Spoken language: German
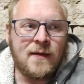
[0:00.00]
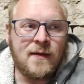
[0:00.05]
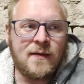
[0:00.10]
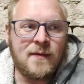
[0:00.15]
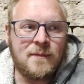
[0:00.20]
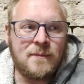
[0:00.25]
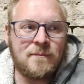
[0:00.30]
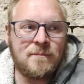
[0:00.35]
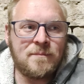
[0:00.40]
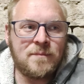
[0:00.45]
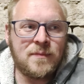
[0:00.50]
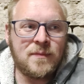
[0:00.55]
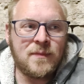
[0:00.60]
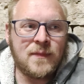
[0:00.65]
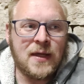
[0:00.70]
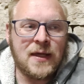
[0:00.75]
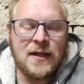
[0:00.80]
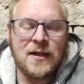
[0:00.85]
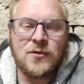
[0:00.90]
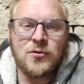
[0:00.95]
Ähm,
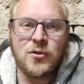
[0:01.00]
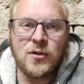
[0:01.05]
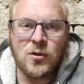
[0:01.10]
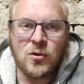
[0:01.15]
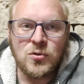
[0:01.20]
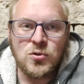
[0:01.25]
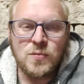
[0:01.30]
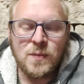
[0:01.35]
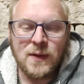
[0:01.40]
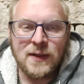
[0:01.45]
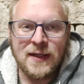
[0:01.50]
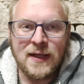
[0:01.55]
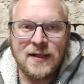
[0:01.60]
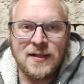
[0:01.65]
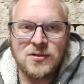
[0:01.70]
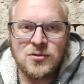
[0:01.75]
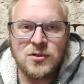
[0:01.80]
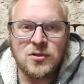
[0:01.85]
Gehe natürlich auch super gerne